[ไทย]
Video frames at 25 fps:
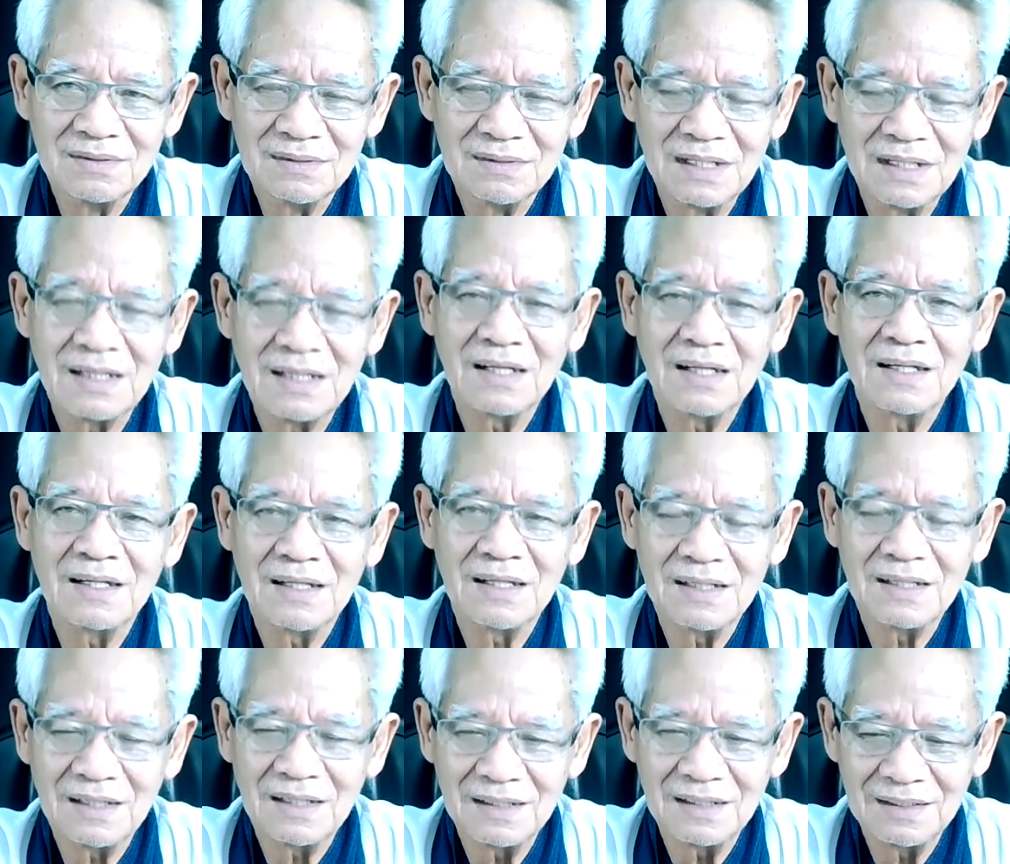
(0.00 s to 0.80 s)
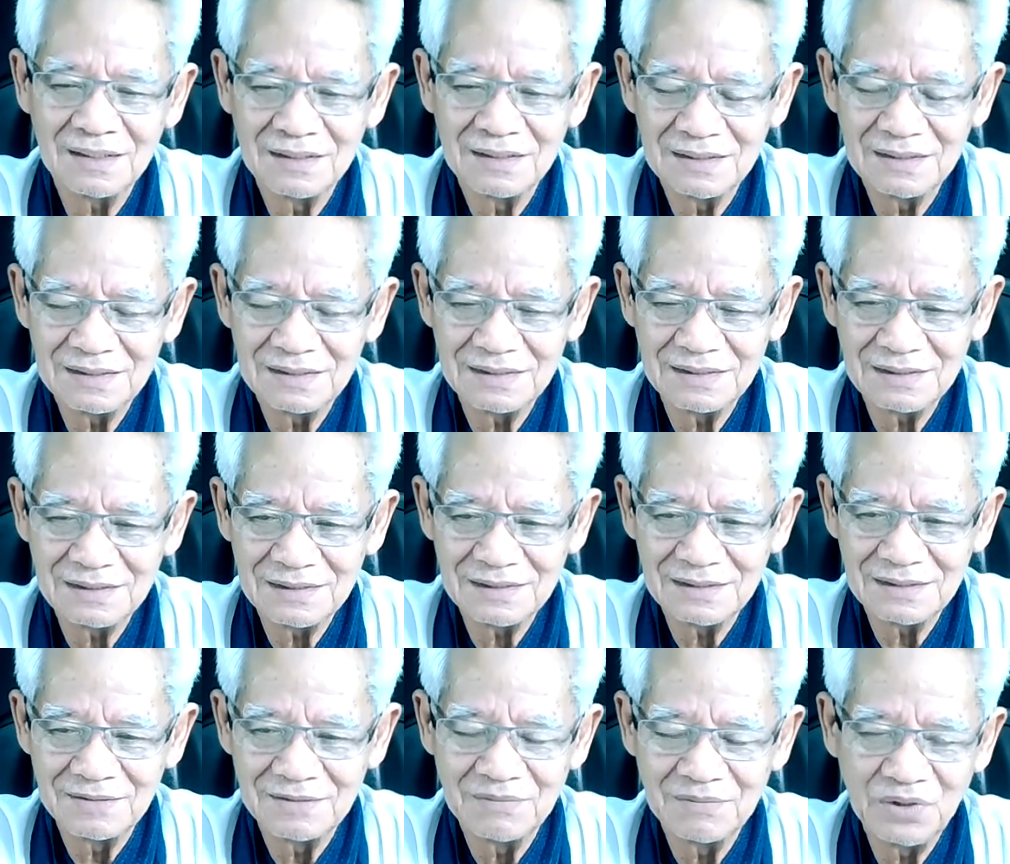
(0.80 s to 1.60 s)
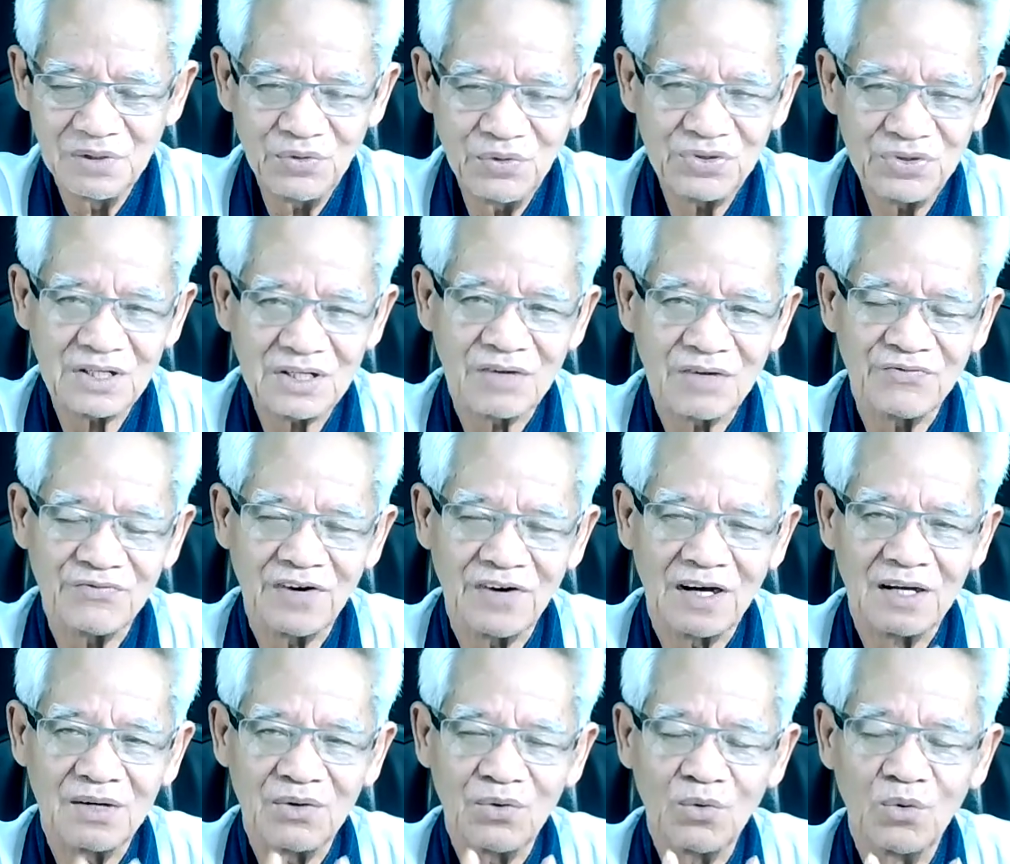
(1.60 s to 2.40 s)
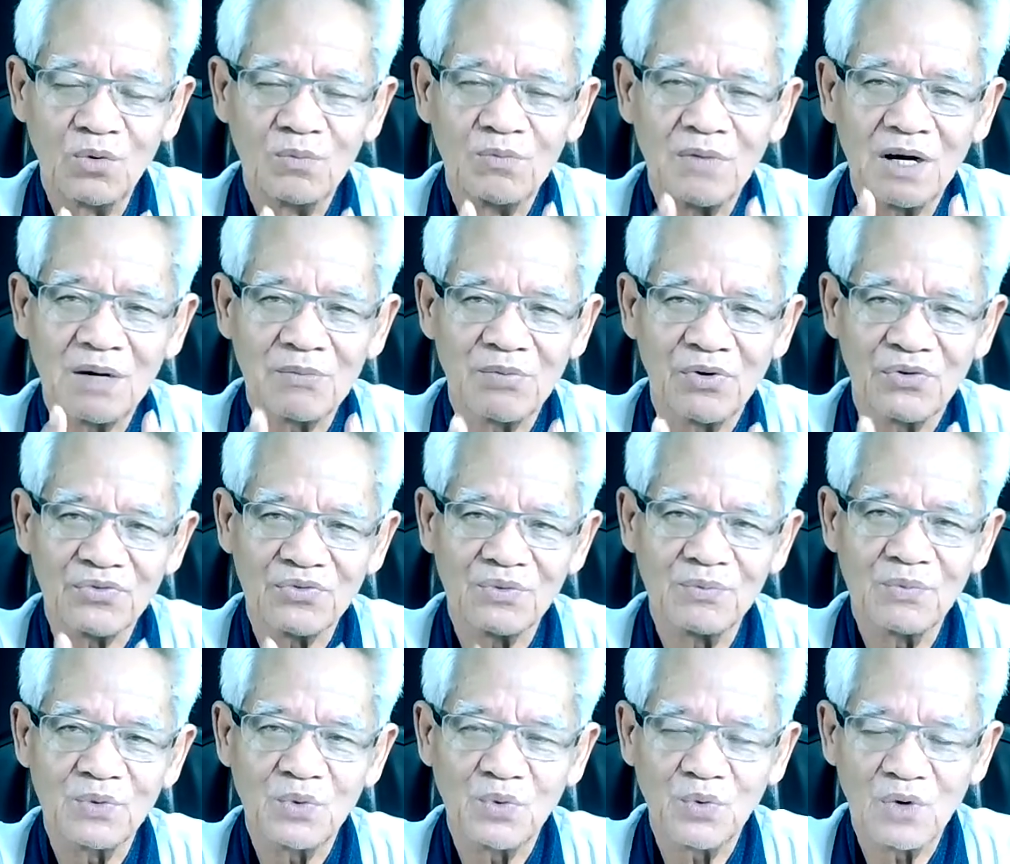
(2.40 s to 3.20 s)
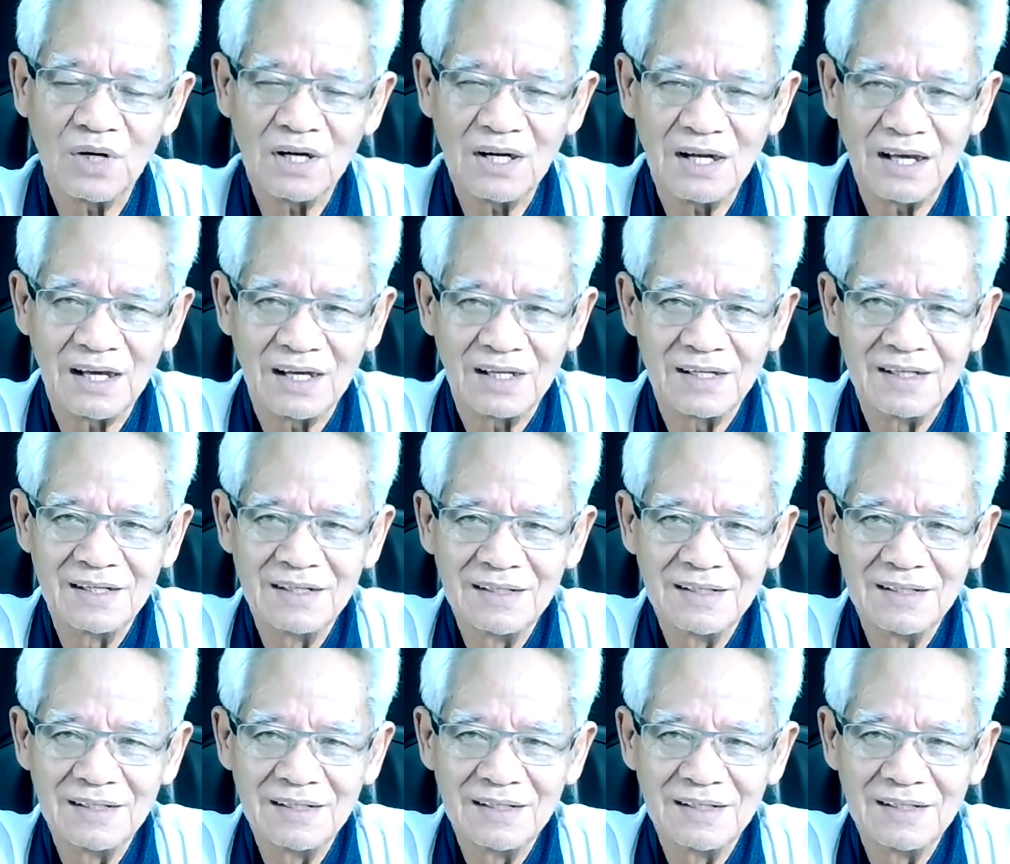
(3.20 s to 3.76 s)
นั่น่น่นะมันรู้จักฝังลุงบ้างพอสมควรแหละ